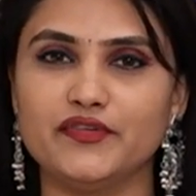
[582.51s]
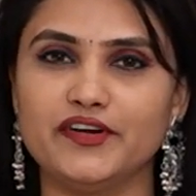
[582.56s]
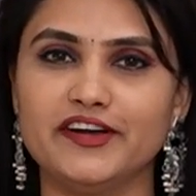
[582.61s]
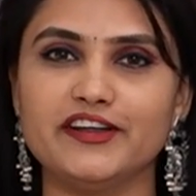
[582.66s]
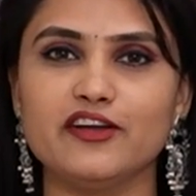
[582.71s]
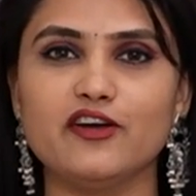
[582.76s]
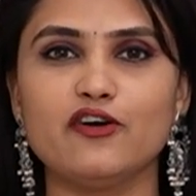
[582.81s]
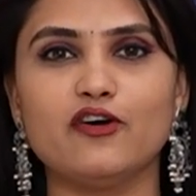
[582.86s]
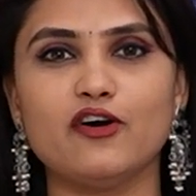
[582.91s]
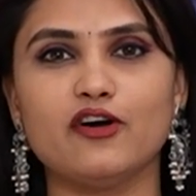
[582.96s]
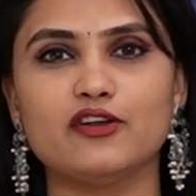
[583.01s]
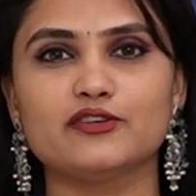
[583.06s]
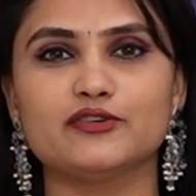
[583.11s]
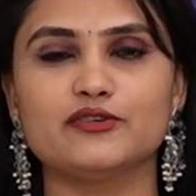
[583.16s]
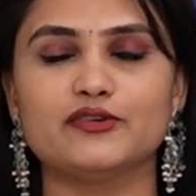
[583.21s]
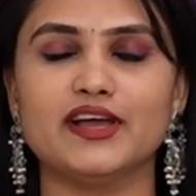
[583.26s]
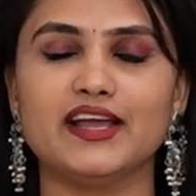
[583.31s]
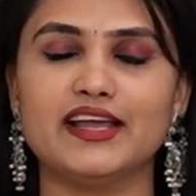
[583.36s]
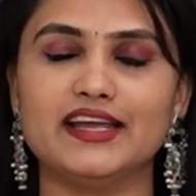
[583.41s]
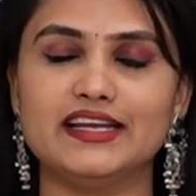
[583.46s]
వీడియో కాల్
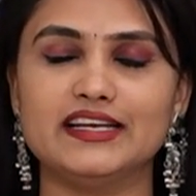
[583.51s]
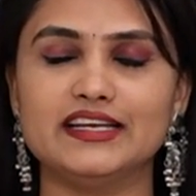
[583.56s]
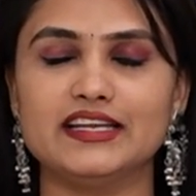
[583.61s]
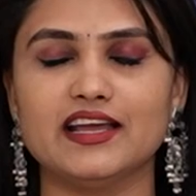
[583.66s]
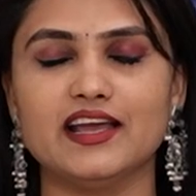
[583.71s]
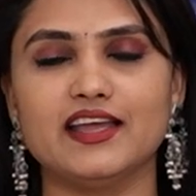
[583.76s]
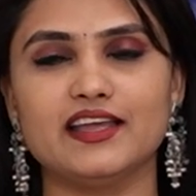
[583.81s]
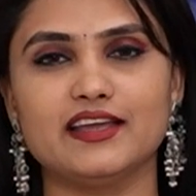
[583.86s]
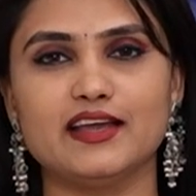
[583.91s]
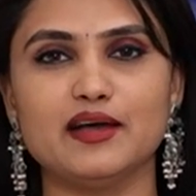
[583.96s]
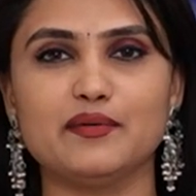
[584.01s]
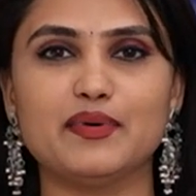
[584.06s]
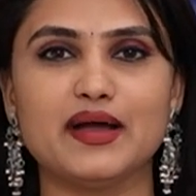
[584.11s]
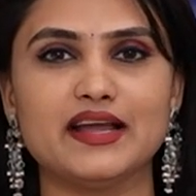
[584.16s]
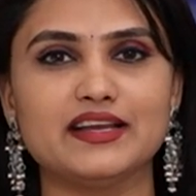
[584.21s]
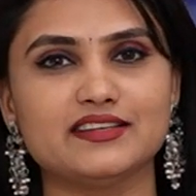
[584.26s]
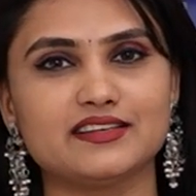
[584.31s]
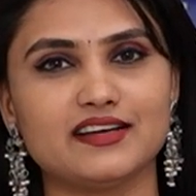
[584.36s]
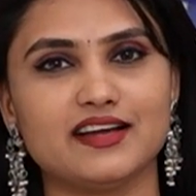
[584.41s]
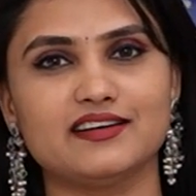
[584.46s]
కూడా ఇండియా ఇంకా
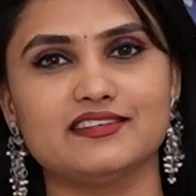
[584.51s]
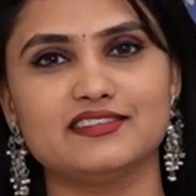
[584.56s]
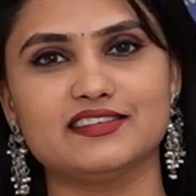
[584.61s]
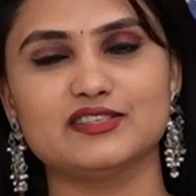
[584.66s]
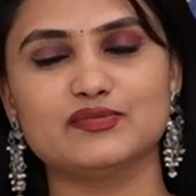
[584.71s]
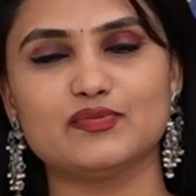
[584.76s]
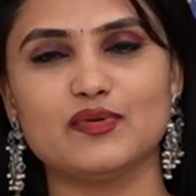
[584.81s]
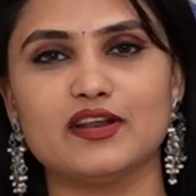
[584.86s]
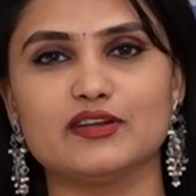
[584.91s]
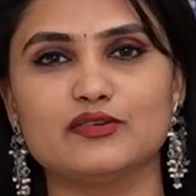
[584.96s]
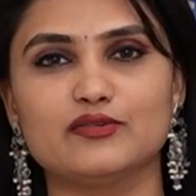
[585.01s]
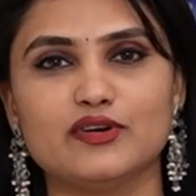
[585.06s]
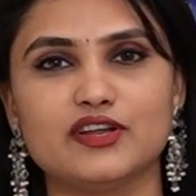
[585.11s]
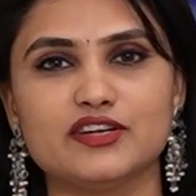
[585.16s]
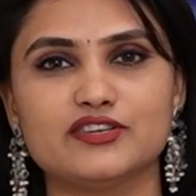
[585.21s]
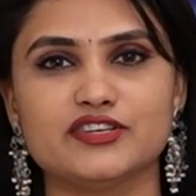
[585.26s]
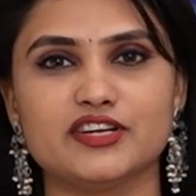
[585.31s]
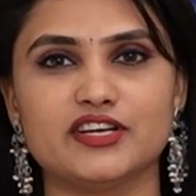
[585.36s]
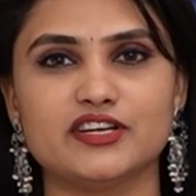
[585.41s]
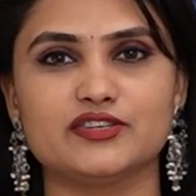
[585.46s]
బయట కంట్రీస్ వాళ్ళు
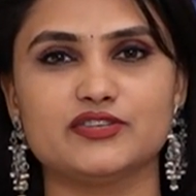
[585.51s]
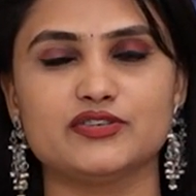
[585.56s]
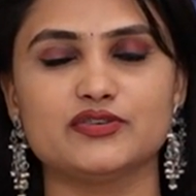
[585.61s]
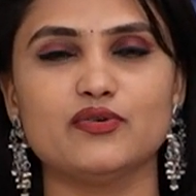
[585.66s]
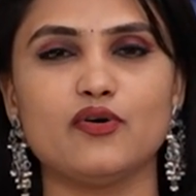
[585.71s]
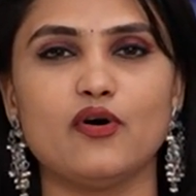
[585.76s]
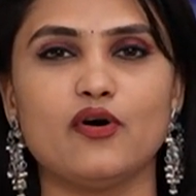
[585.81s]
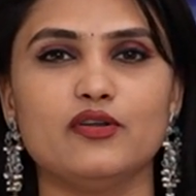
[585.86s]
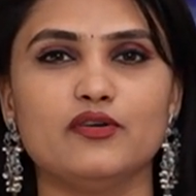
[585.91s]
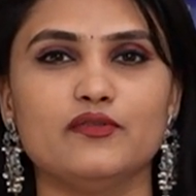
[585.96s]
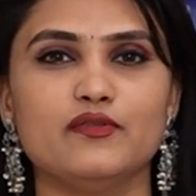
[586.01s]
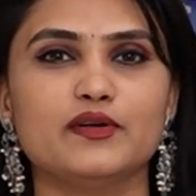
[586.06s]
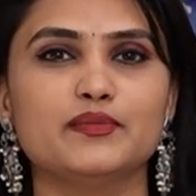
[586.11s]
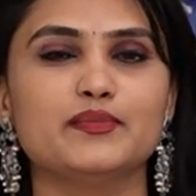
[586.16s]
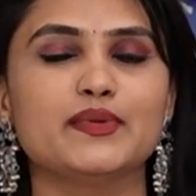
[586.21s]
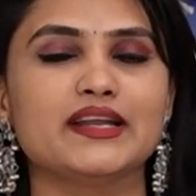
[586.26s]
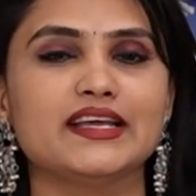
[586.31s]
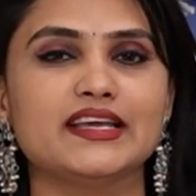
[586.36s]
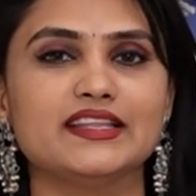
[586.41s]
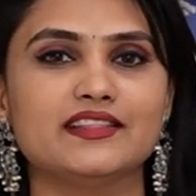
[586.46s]
కూడా చేయొచ్చు ఆల్
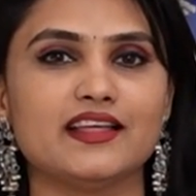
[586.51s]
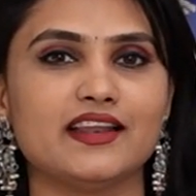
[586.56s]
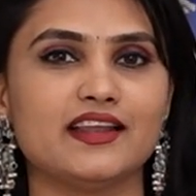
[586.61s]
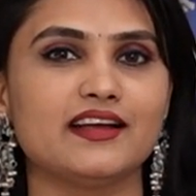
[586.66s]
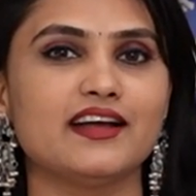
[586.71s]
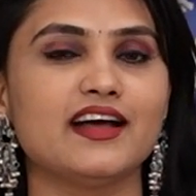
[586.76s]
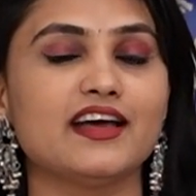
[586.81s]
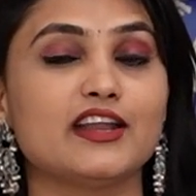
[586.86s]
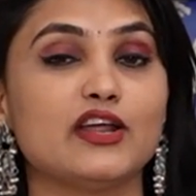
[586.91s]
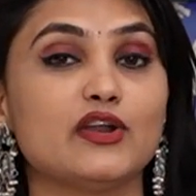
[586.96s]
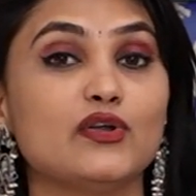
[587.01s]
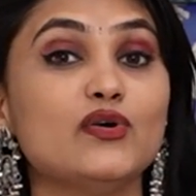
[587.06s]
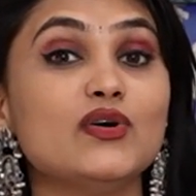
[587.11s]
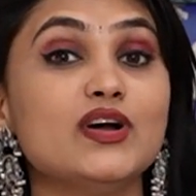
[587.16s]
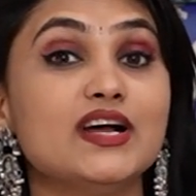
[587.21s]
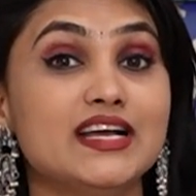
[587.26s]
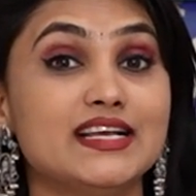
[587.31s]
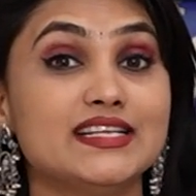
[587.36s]
ఓవర్ మనకి తెలంగాణలో